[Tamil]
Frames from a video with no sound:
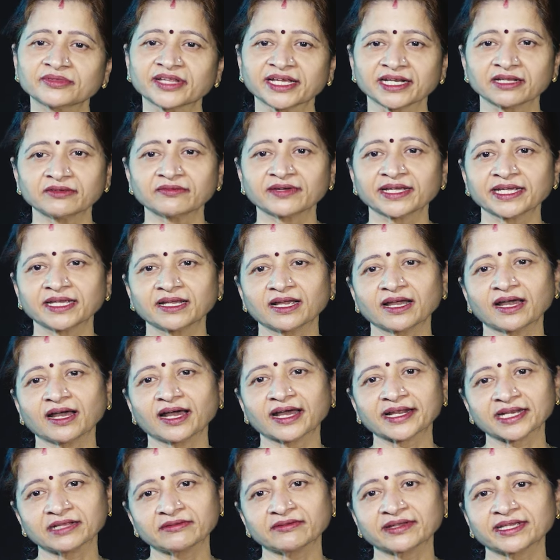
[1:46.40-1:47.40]
தெரிவை
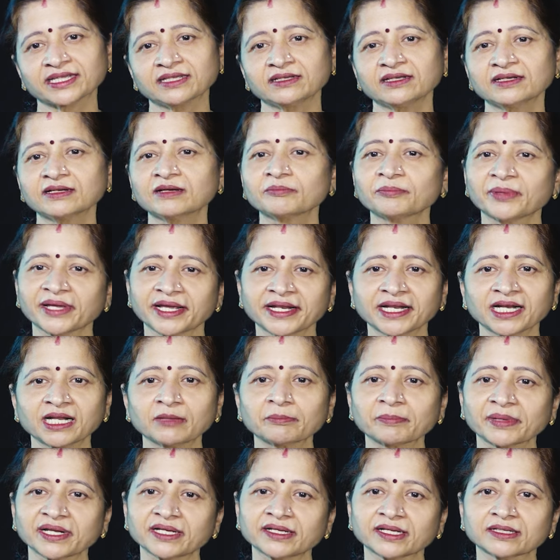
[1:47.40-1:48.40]
அறிவை
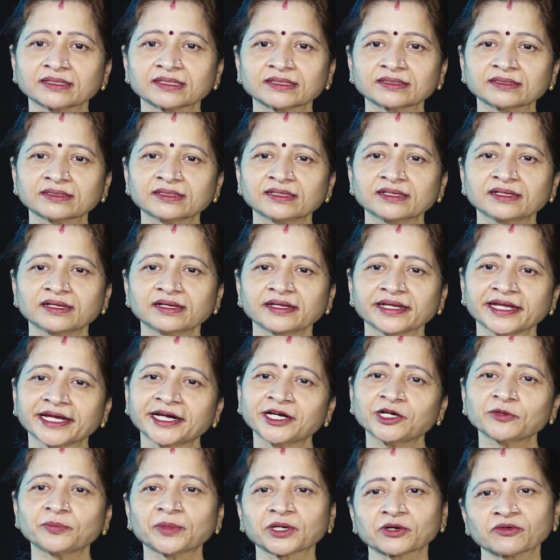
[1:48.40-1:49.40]
பேரிளம் பெண் என்று
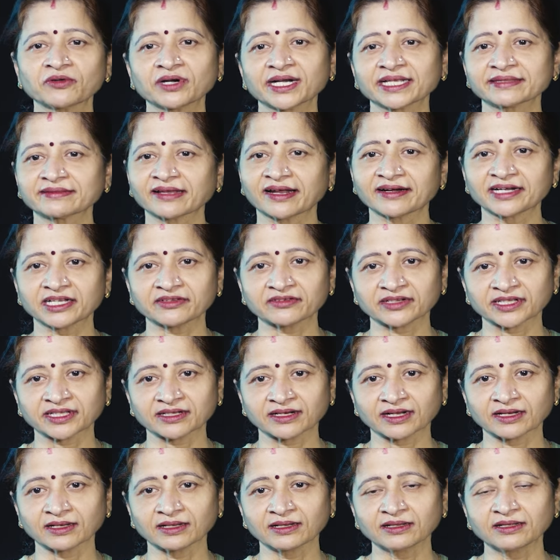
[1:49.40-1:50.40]
ஏழு பருவங்களை தாண்டி
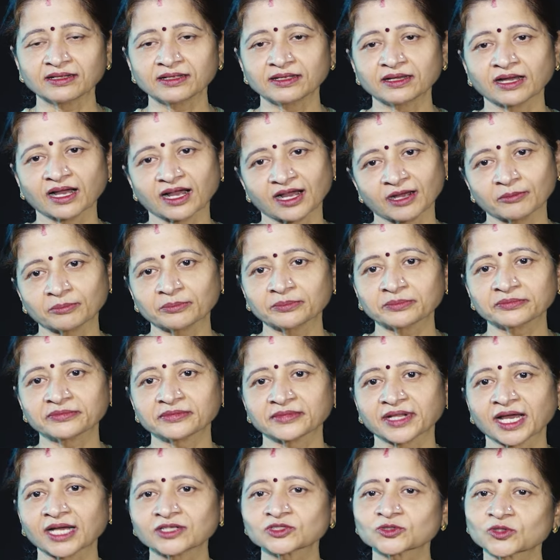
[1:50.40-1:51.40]
வருகிறாள் ஆம்
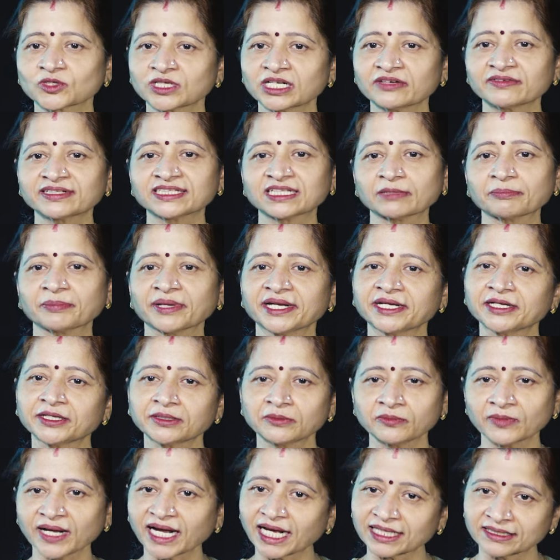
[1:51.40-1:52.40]
நான் சொல்ல வந்த
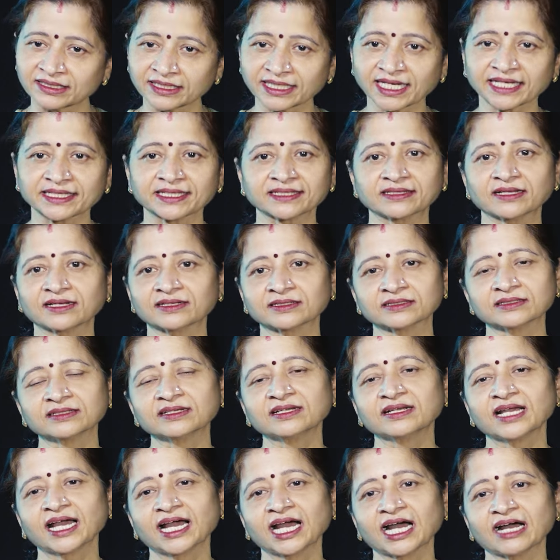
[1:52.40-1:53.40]
பெண்ணின் அதே கதைதான்
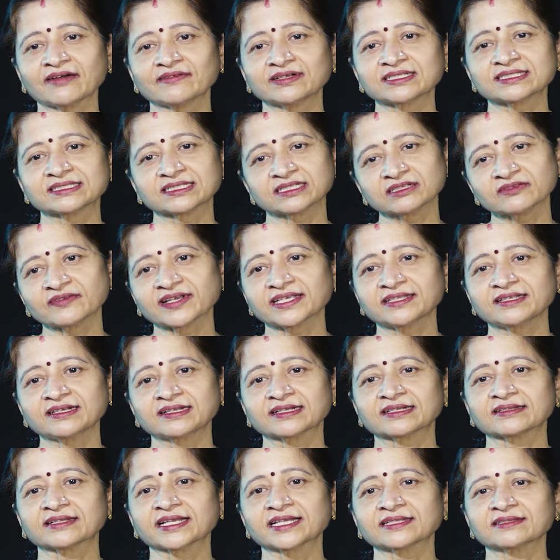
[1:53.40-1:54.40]
அவள் சிறு
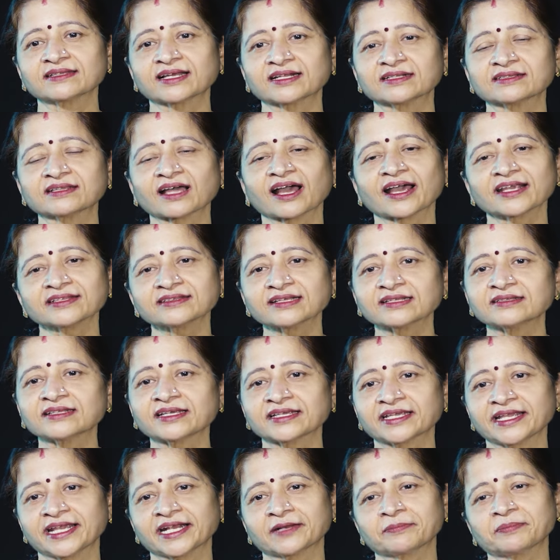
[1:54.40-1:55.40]
வயதிலிருந்தே தன் தாய்
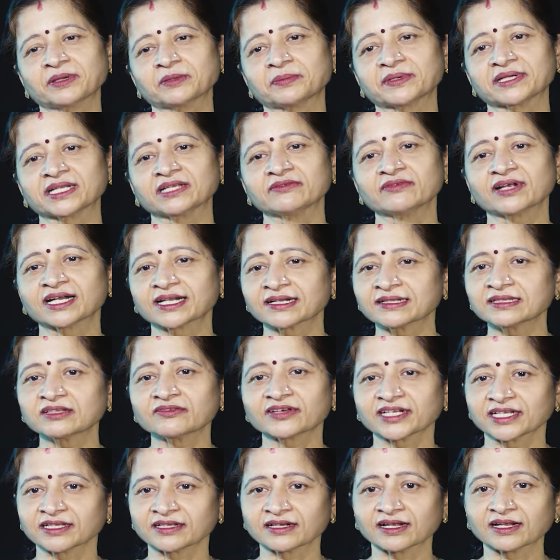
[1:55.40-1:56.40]
தந்தைக்கு ஏற்பபடி வளர்ந்து
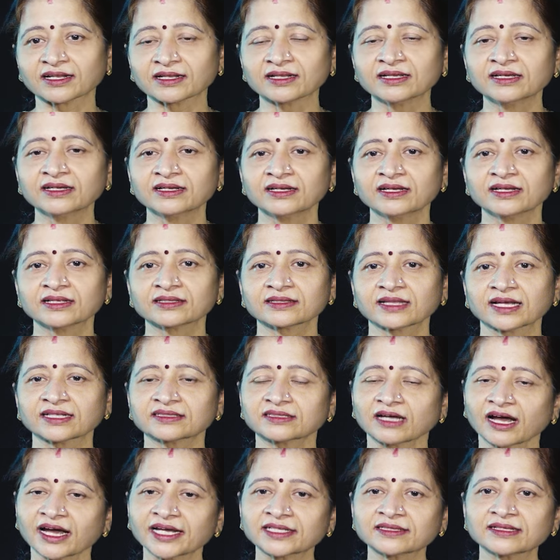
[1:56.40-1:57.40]
வருகிறாள் த
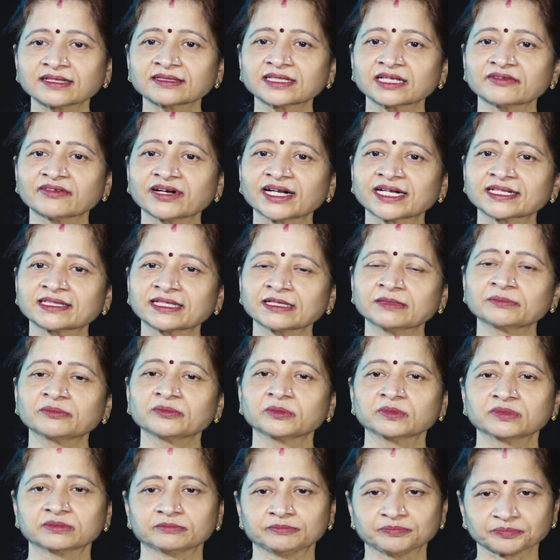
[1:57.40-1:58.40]
தாய் தந்தை வளர்த்தின்
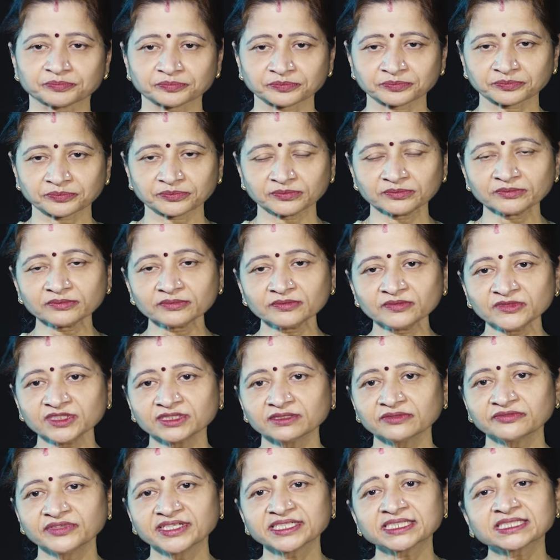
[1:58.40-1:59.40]

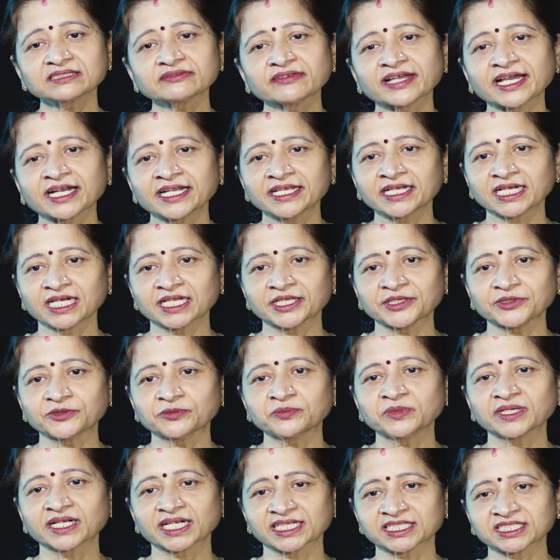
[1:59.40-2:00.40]
வீட்டு
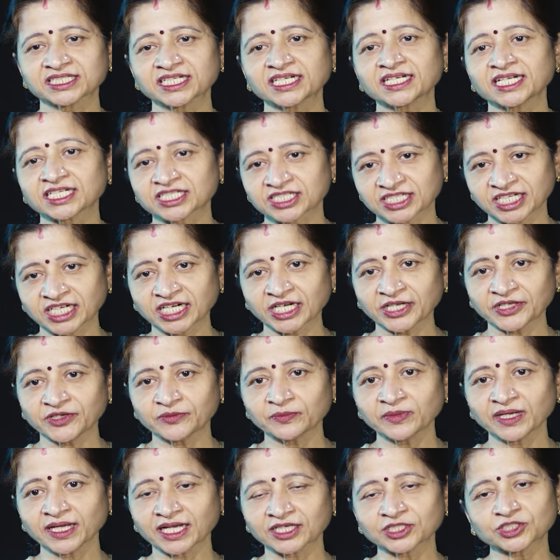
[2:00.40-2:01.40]
வேலைகளையும் கஷ்ட
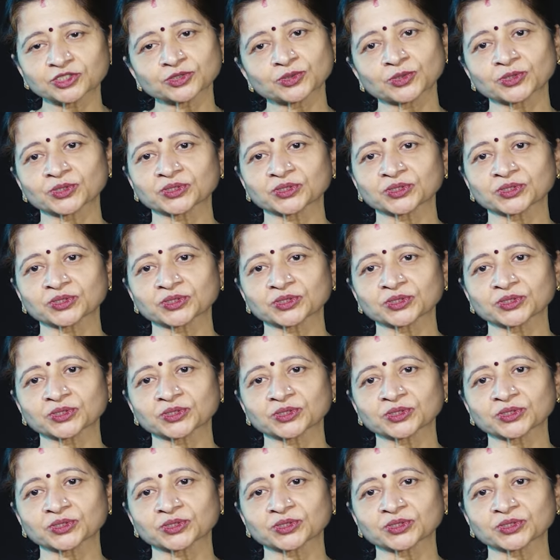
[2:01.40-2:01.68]
நஷ்டங்களையும் கற்றுக்